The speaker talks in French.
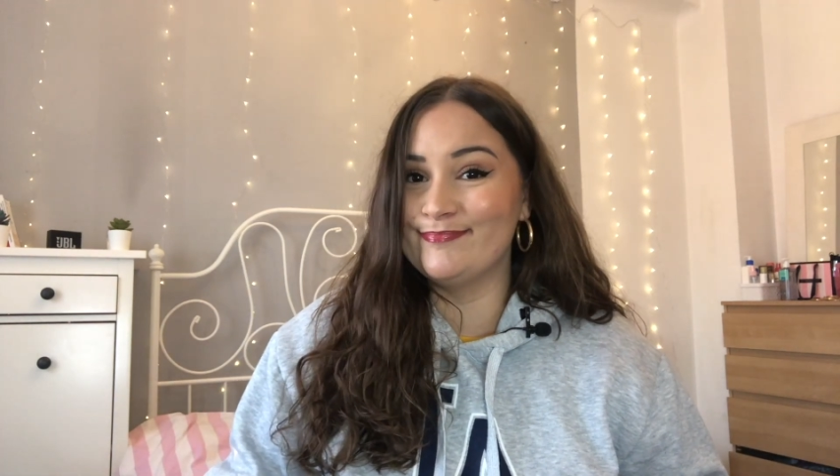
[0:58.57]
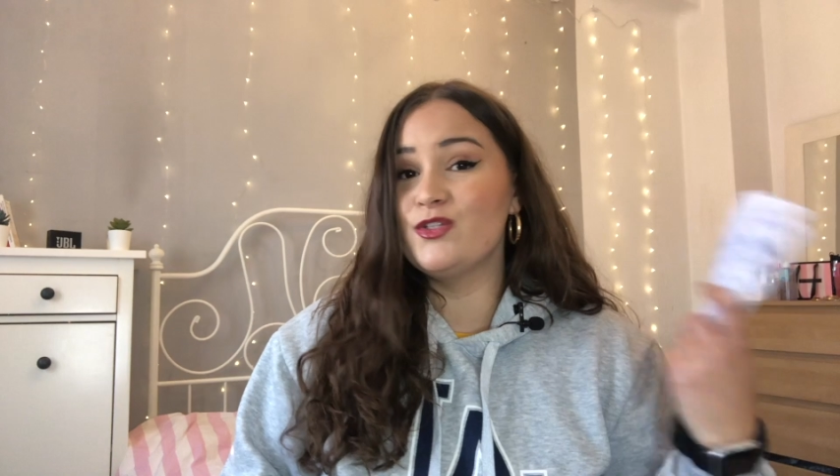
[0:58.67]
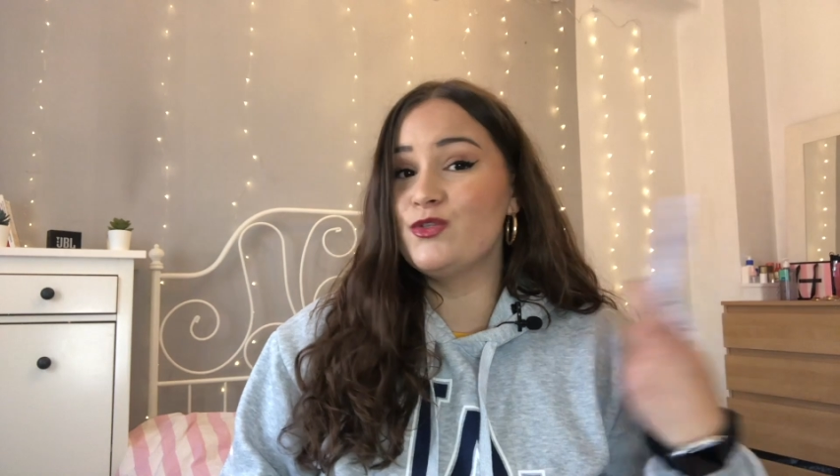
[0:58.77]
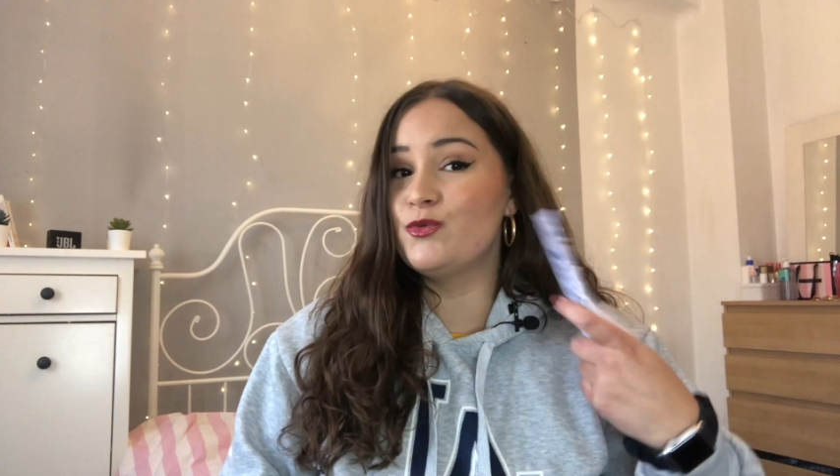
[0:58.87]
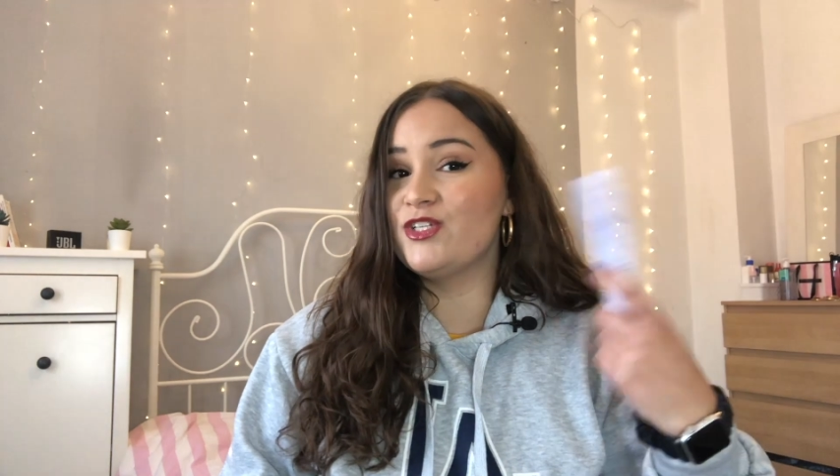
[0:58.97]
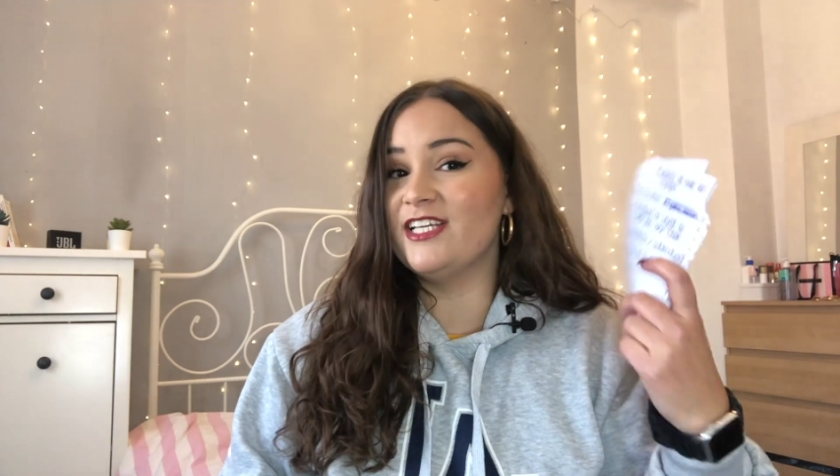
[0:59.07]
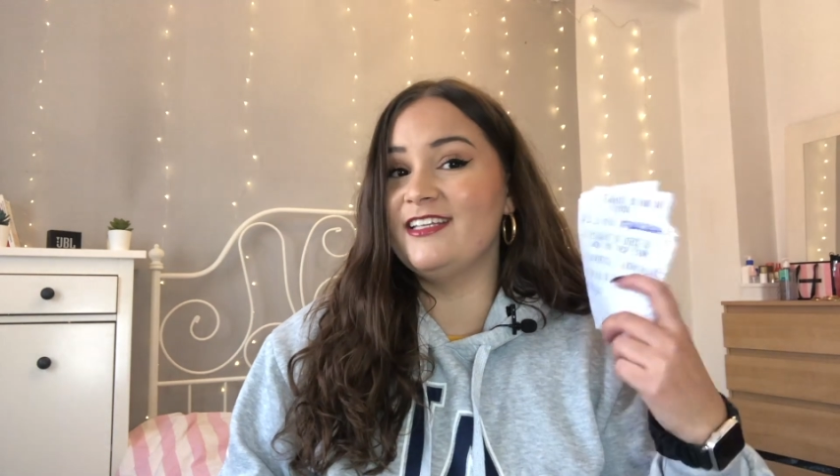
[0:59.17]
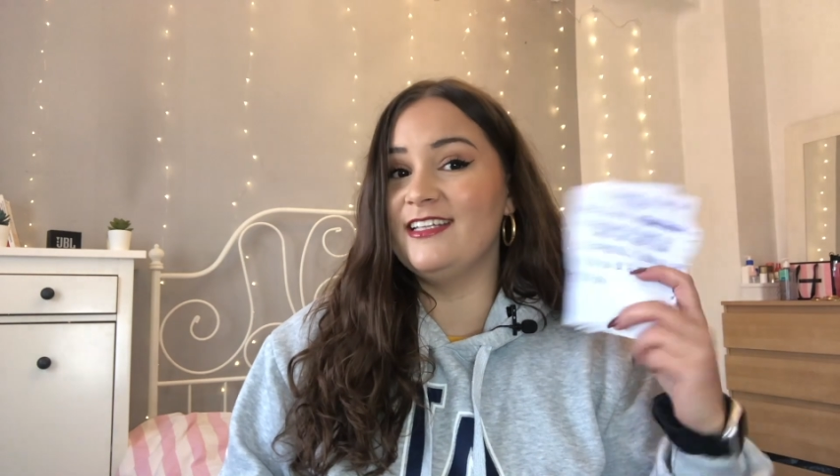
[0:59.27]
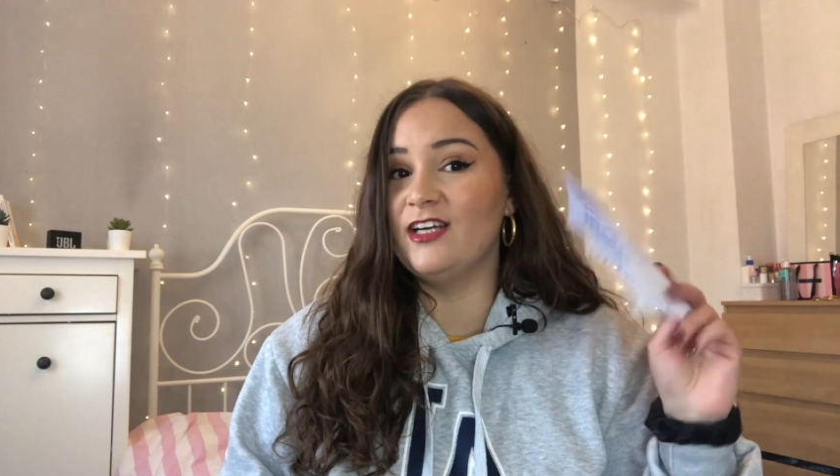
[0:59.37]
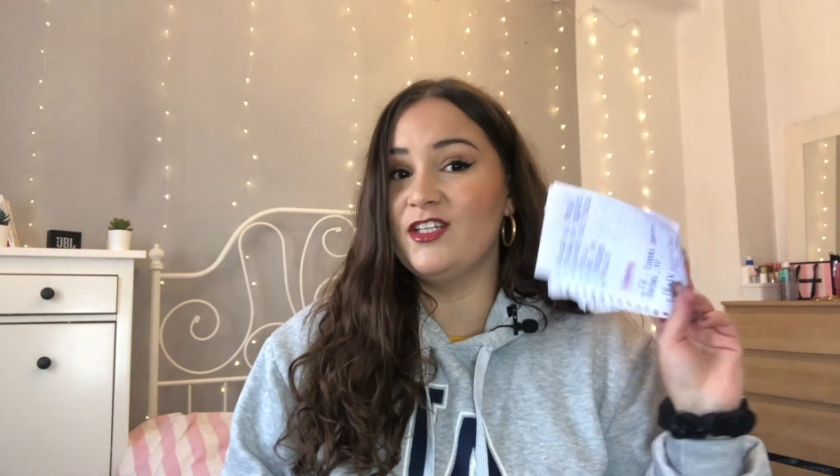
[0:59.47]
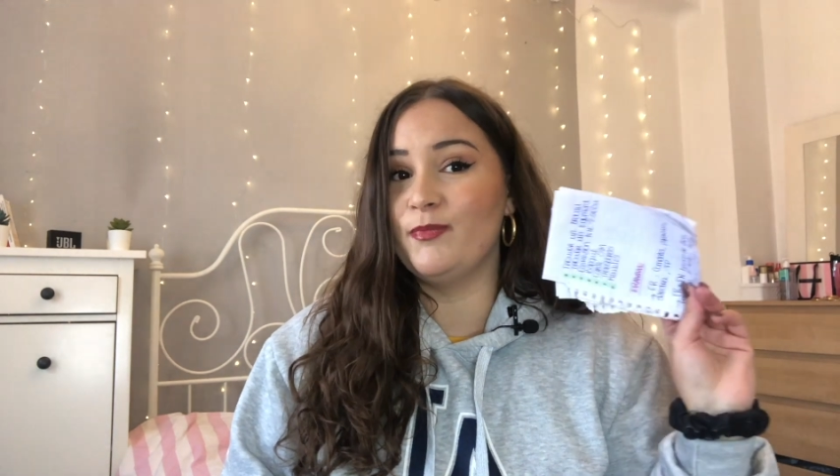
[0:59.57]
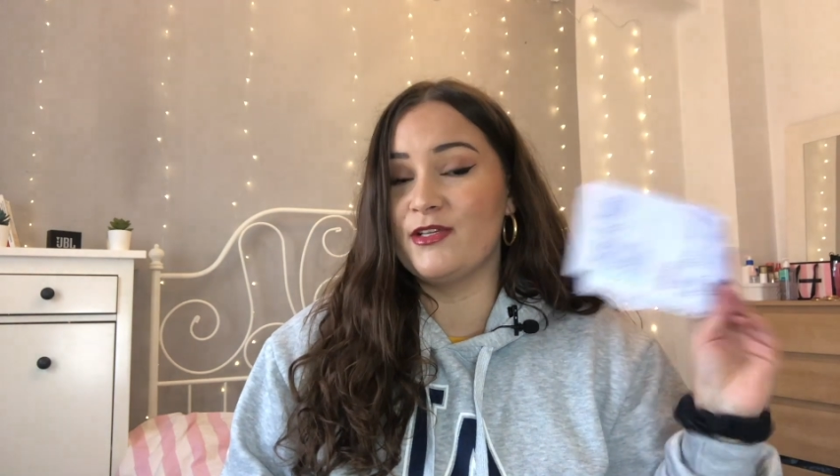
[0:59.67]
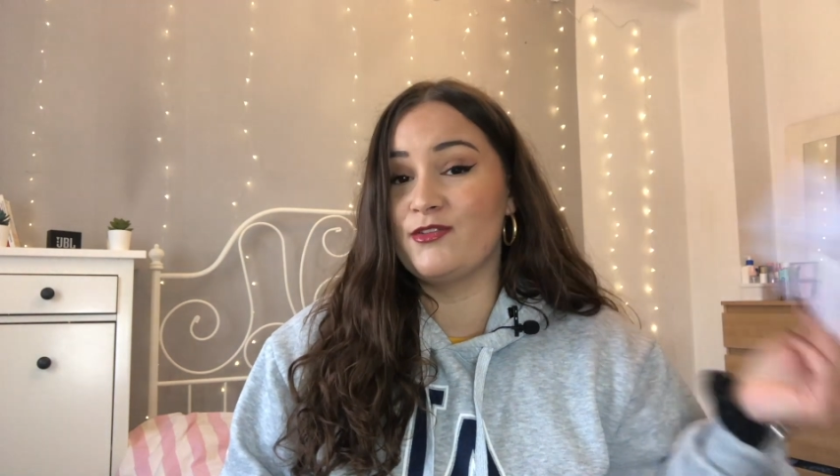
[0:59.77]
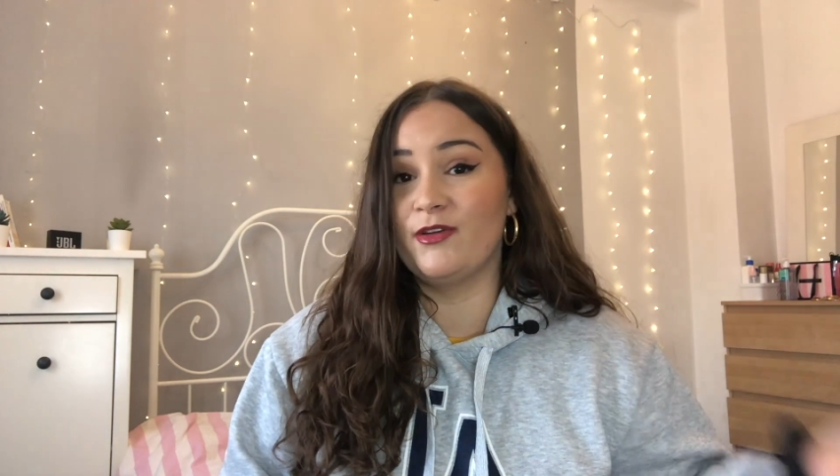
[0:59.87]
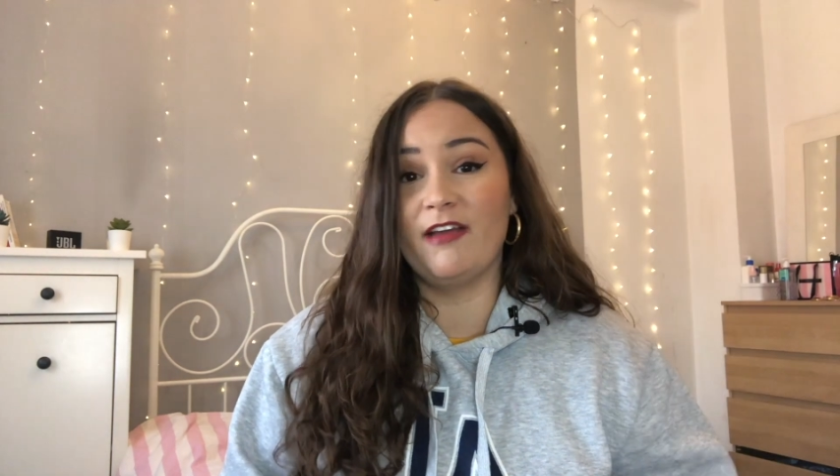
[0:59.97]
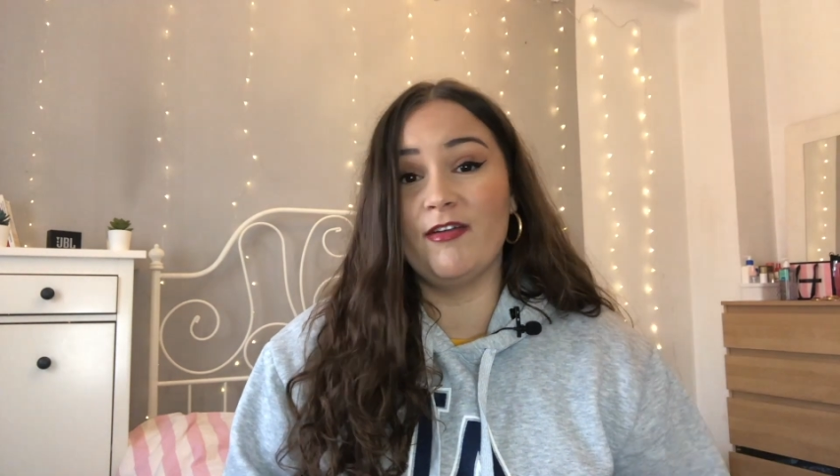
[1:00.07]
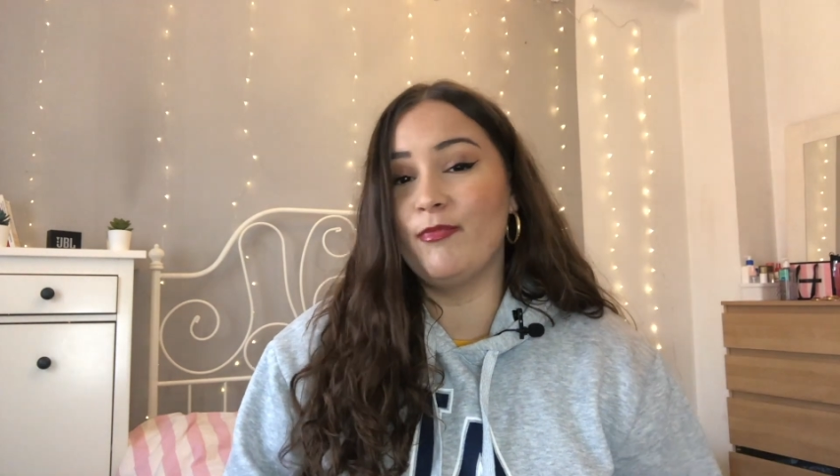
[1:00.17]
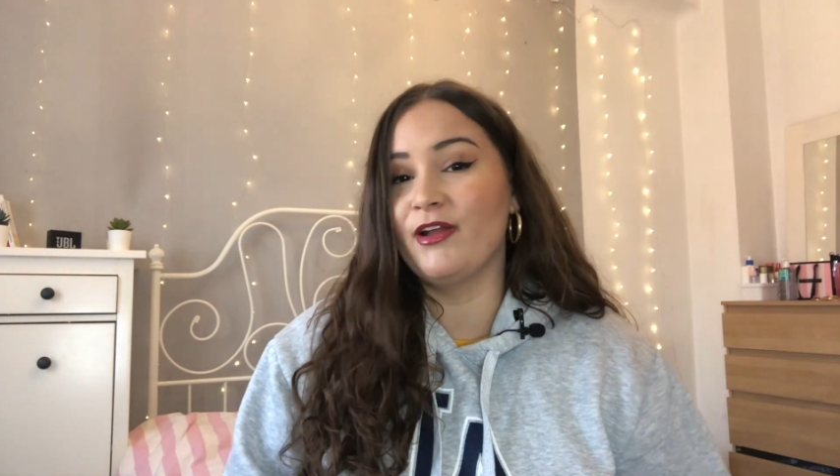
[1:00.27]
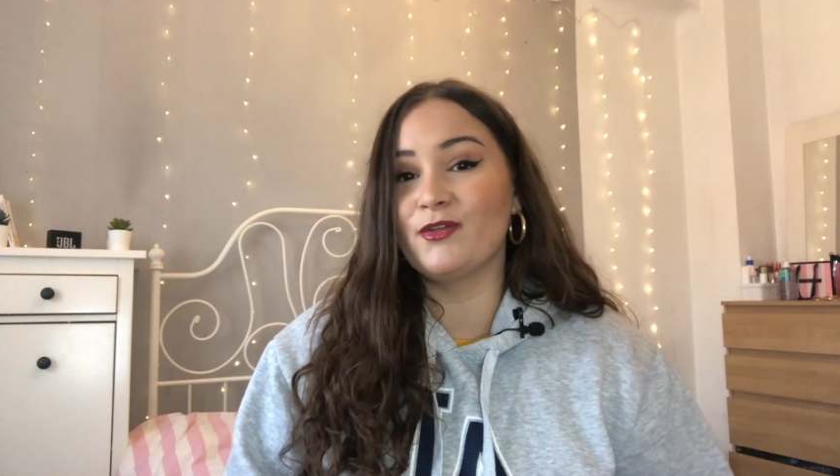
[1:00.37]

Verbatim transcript: Du coup, j'ai des notes parce qu'il y avait plein de